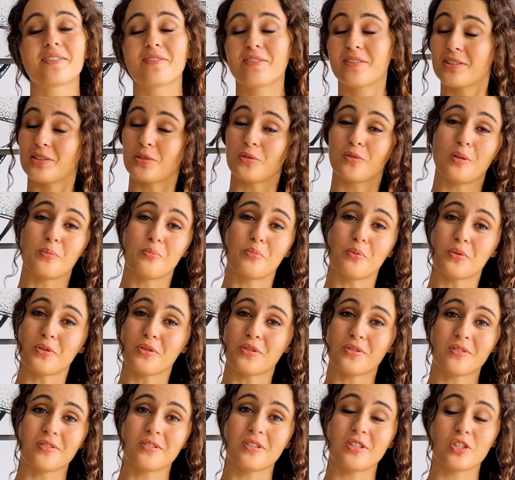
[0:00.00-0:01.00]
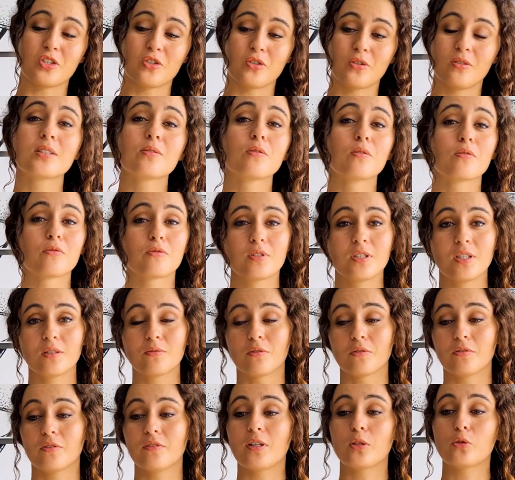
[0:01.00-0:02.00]
80% euh, des gens qui vont venir
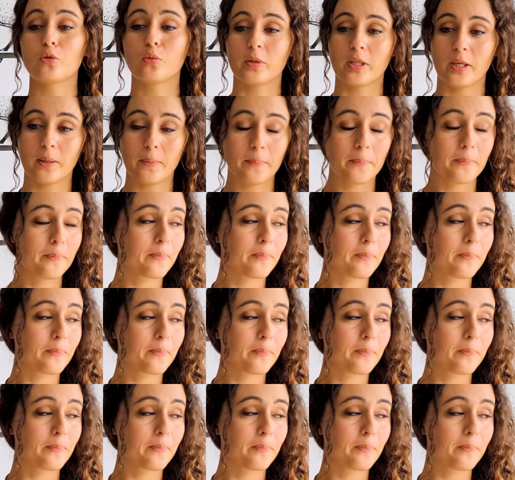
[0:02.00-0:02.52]
vont vivre à Nouméa.